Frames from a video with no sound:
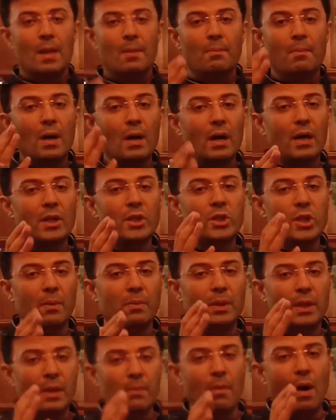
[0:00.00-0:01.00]
मगर
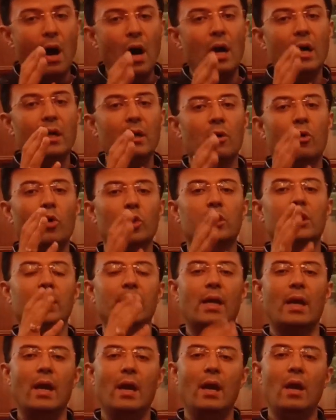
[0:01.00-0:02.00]
जब डिमांड
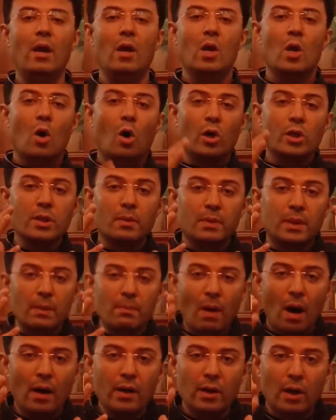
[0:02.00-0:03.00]
होती है और जब
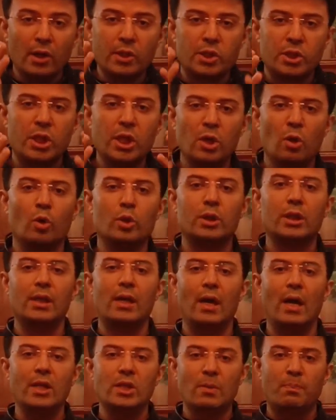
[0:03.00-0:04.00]
डिमांड अच्छी होती
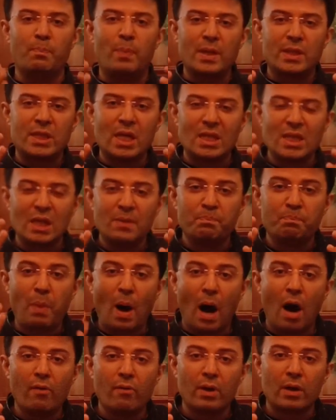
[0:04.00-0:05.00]
है जब परचेजिंग
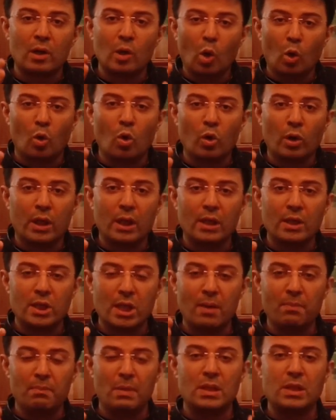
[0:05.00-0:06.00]
पावर लोगों की
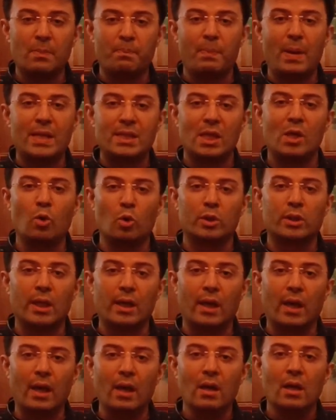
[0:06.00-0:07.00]
जेब में जब पैसे होते
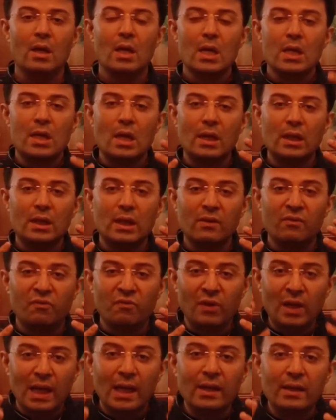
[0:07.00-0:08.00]
हैं यानी कि
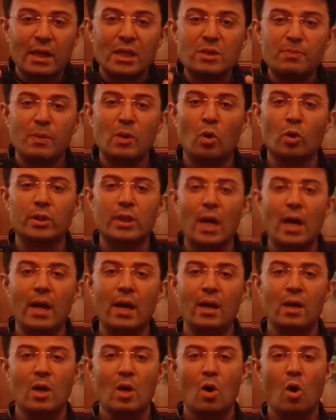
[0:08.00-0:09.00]
विलिंगनेस भी होता
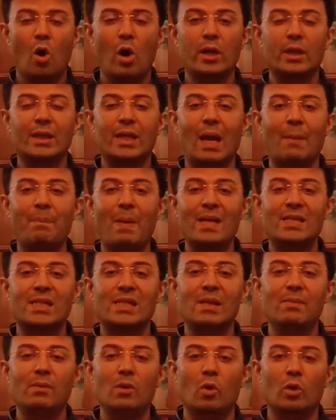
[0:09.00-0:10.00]
है और
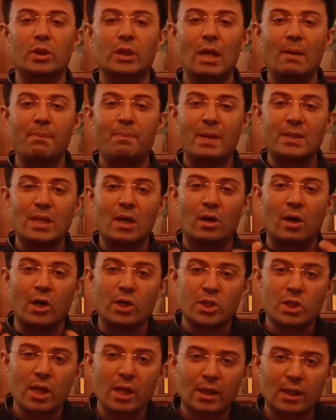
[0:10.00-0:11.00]
कैपेसिटी भी होती है पैसा
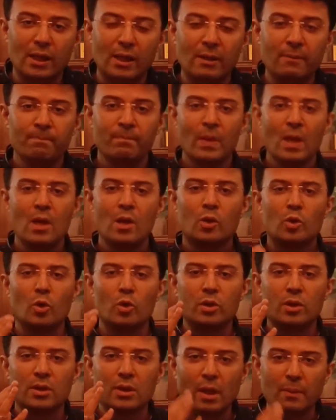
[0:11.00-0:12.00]
खर्चने की तो
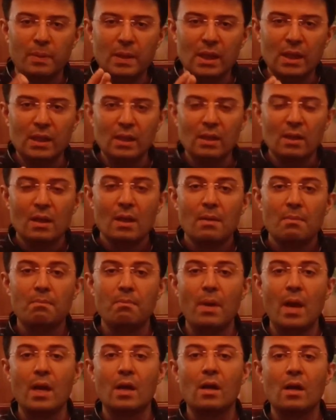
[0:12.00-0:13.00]
तभी
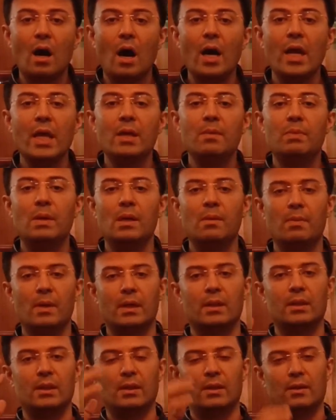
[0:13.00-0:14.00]
महंगाई भी
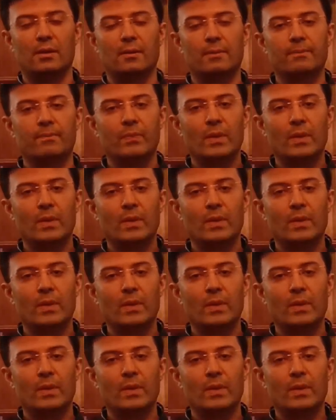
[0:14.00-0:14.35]
बढ़ती है